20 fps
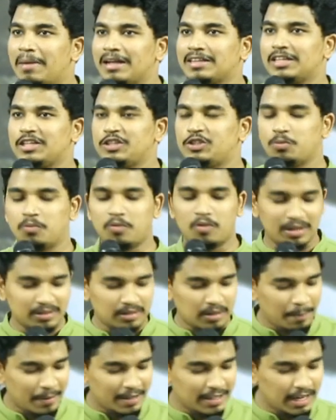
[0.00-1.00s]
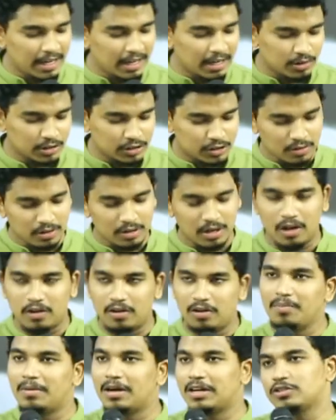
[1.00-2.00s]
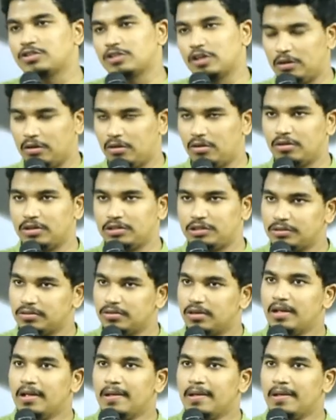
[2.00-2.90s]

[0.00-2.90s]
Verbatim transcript: మత్త శుభవార్త పదిహేను వచనం కానుండి మనం చదువుకోవచ్చు